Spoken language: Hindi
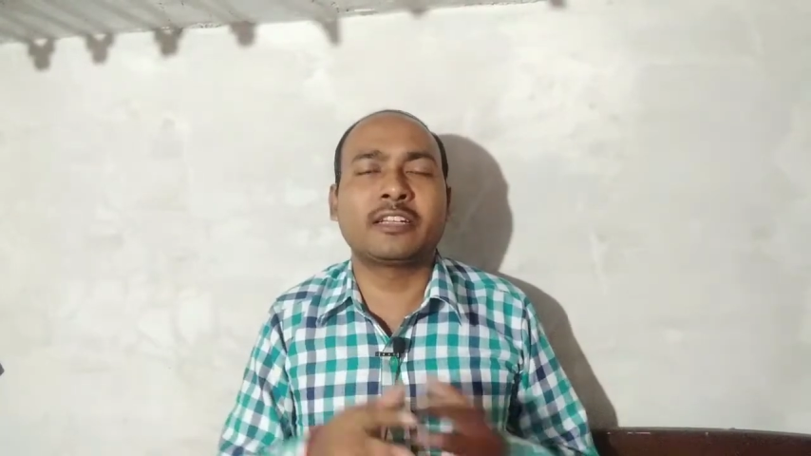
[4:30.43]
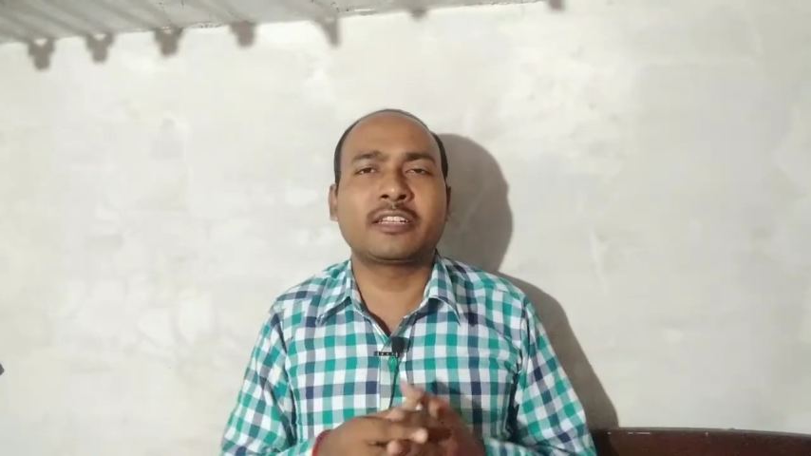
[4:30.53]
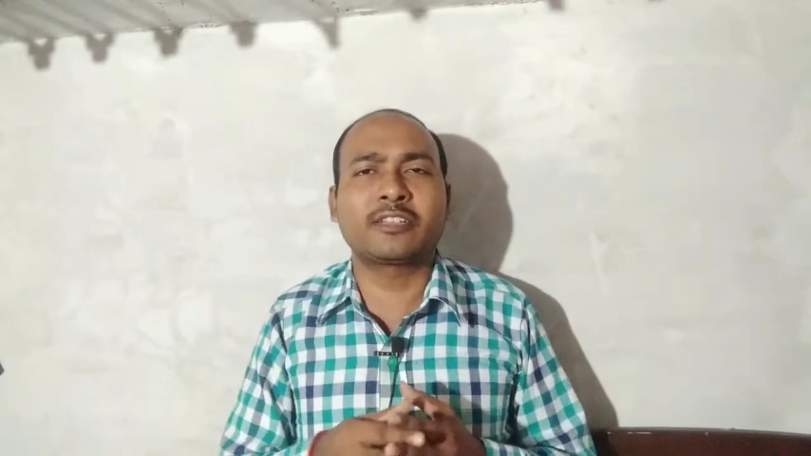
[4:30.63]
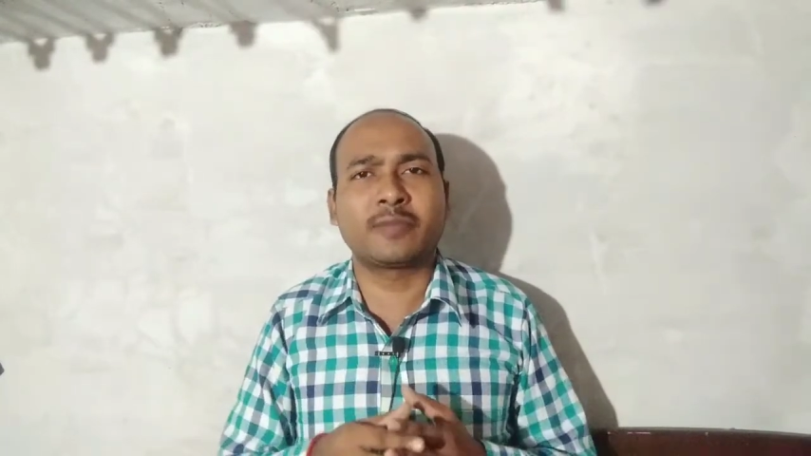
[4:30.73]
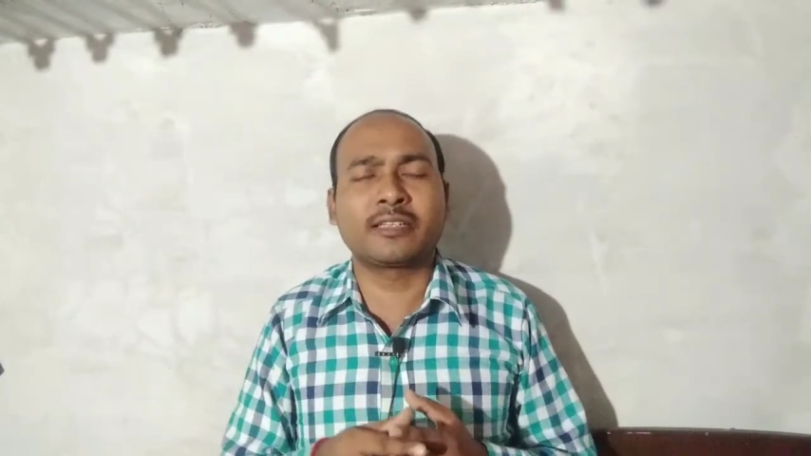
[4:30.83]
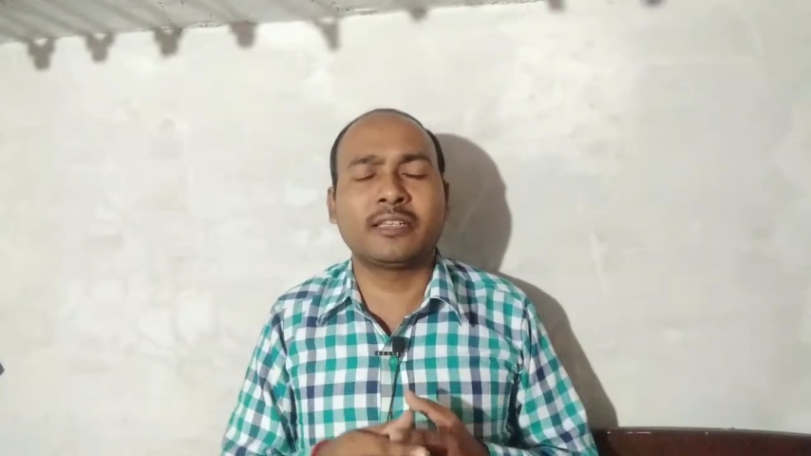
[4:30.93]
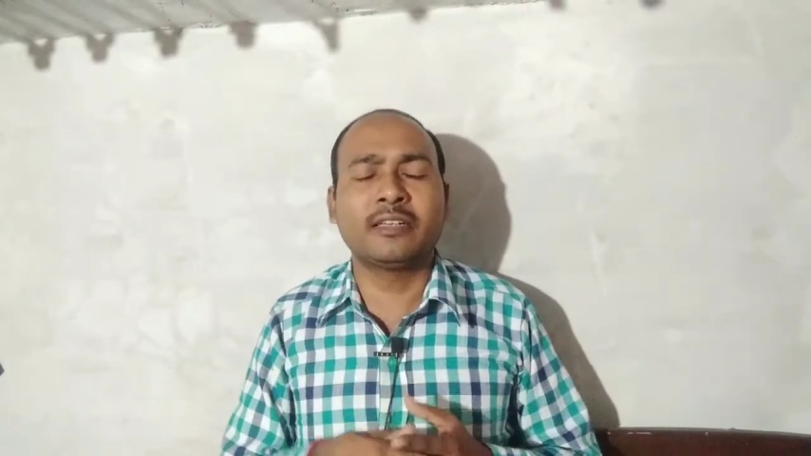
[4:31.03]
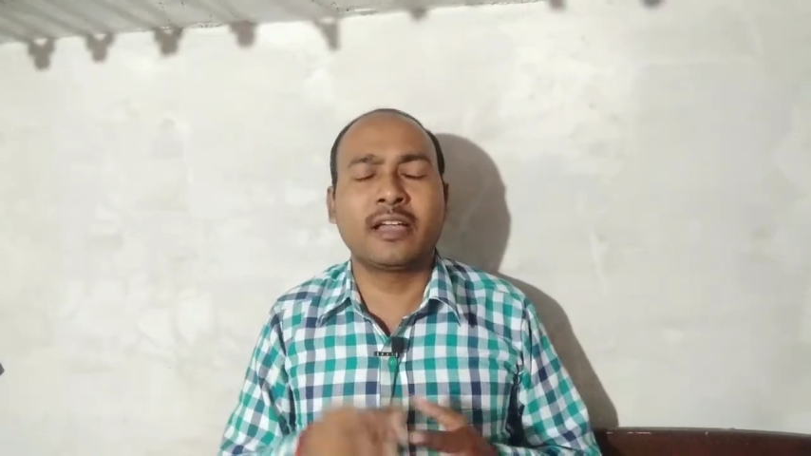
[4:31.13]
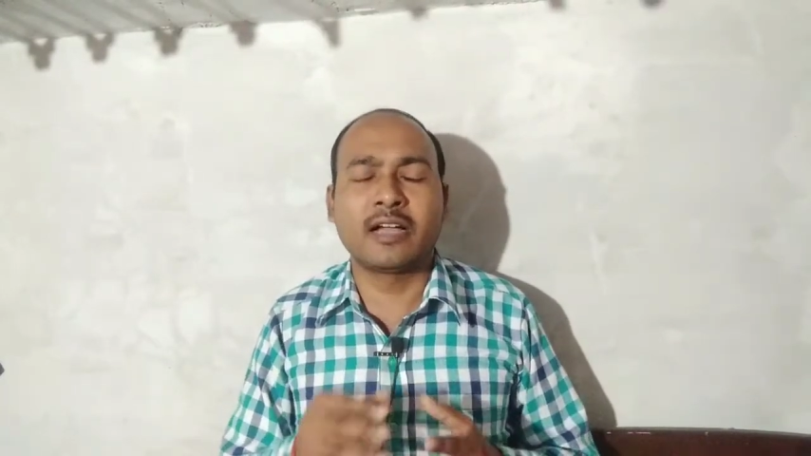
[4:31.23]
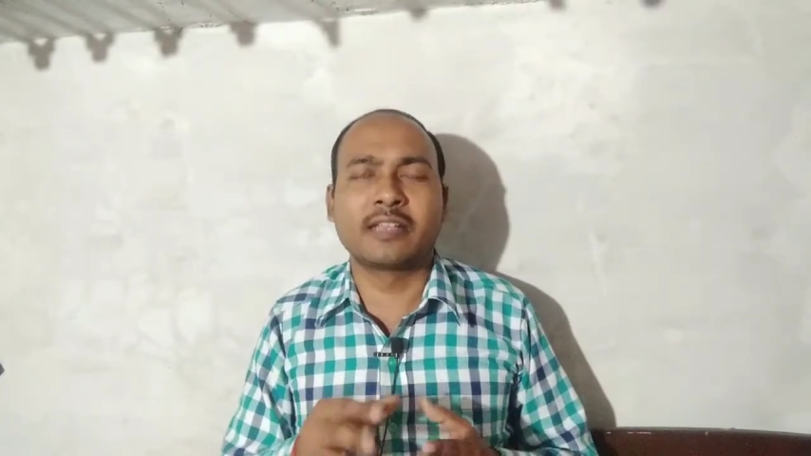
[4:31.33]
लेटेस्ट
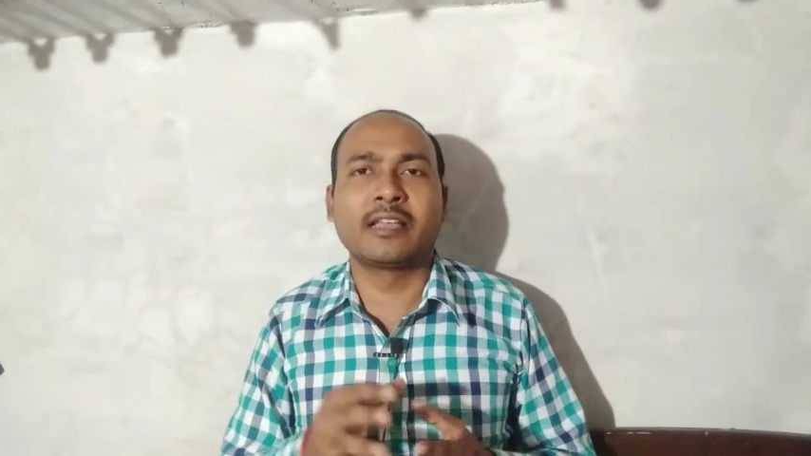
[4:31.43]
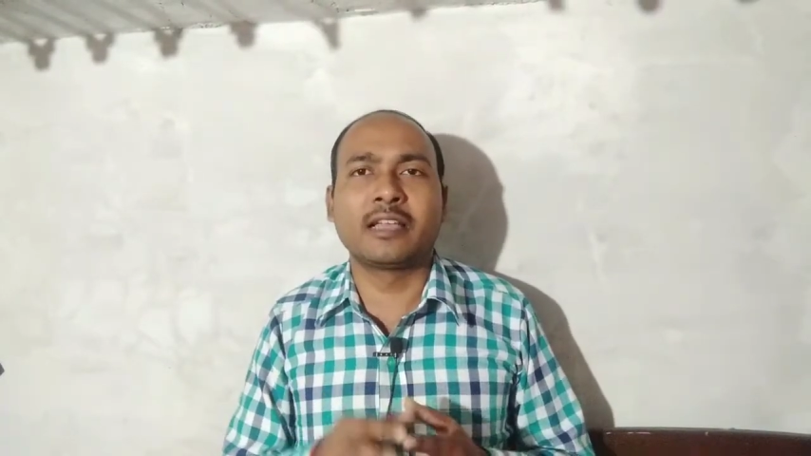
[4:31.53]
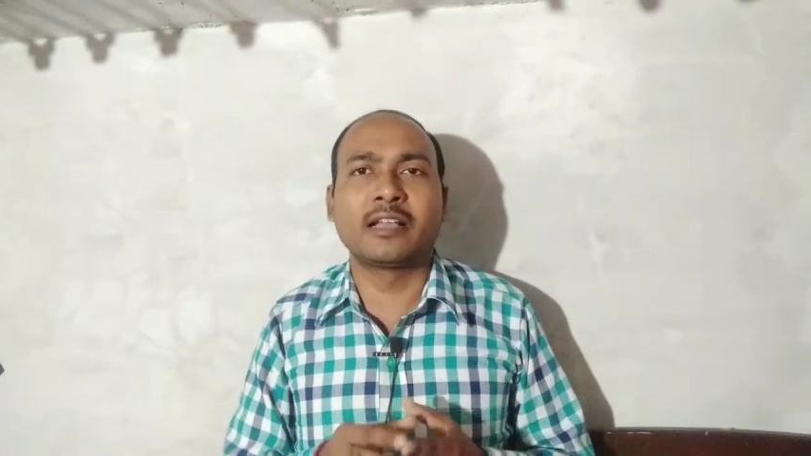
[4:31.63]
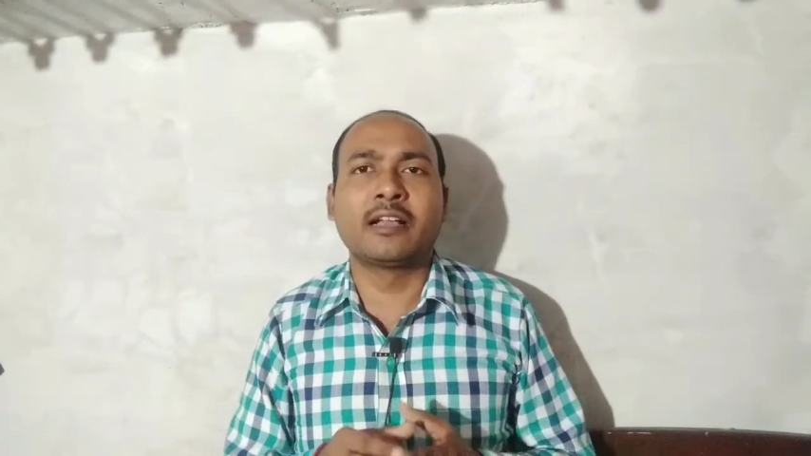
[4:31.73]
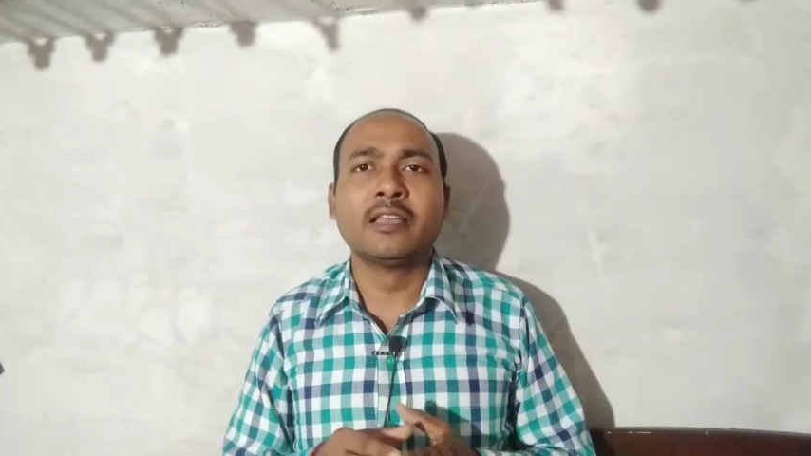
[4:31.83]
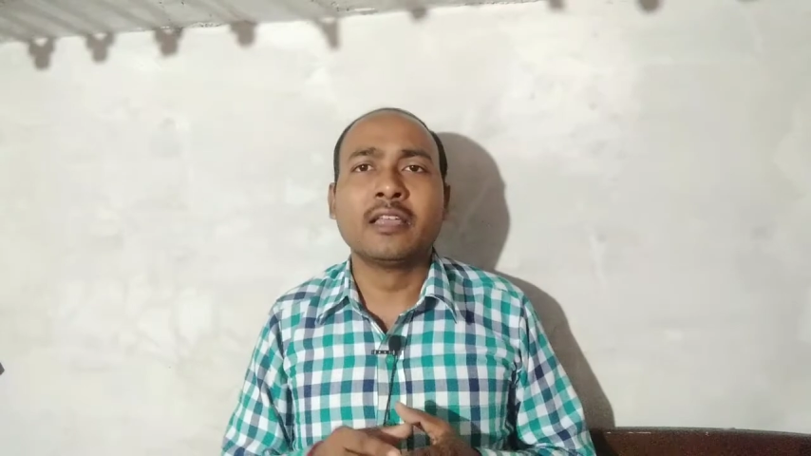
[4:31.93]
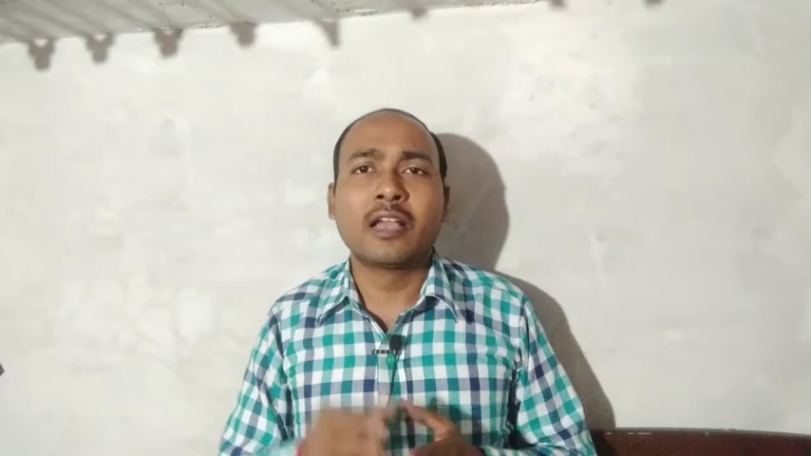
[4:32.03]
वर्जन आ जाएगा